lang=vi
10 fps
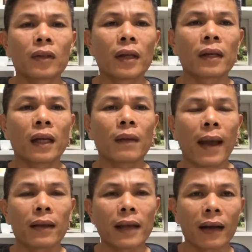thì khi các
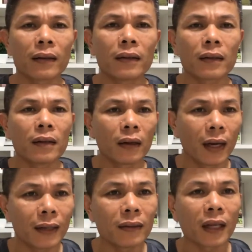bạn nhận cái được
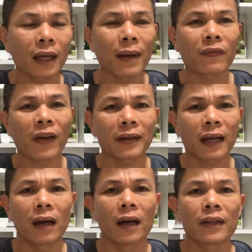đường link thì các bạn phải
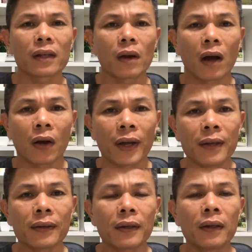trả lời những câu
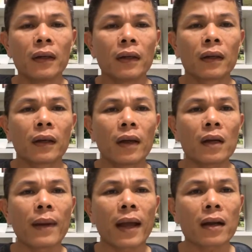hỏi
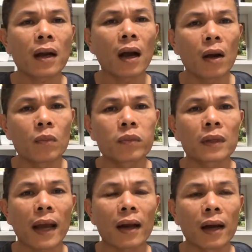nếu các bạn
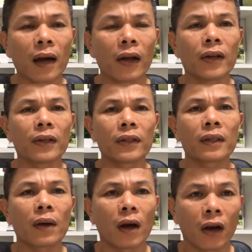không trả lời được
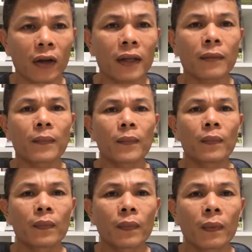những câu hỏi
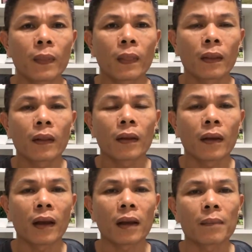
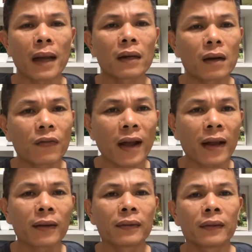à, bạn đức
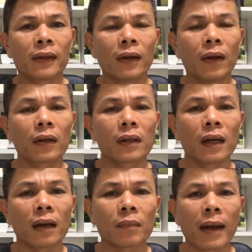văn ok
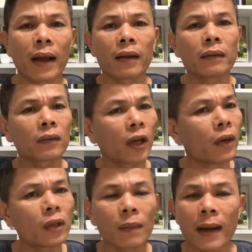chưa bạn
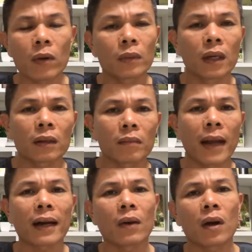thiếu thì bạn không được
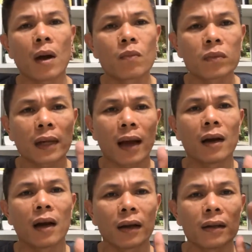bạn nào không trả
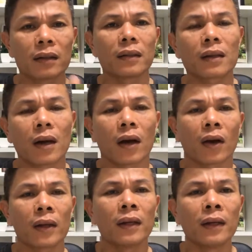lời được những câu
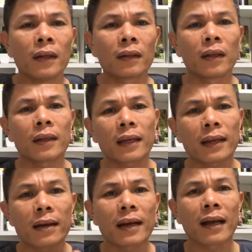hỏi thì chắc
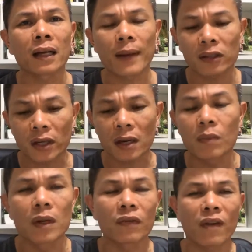chắn rằng các bạn sẽ
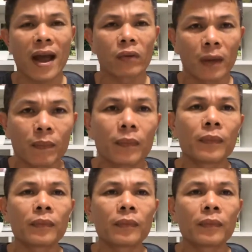không được vào group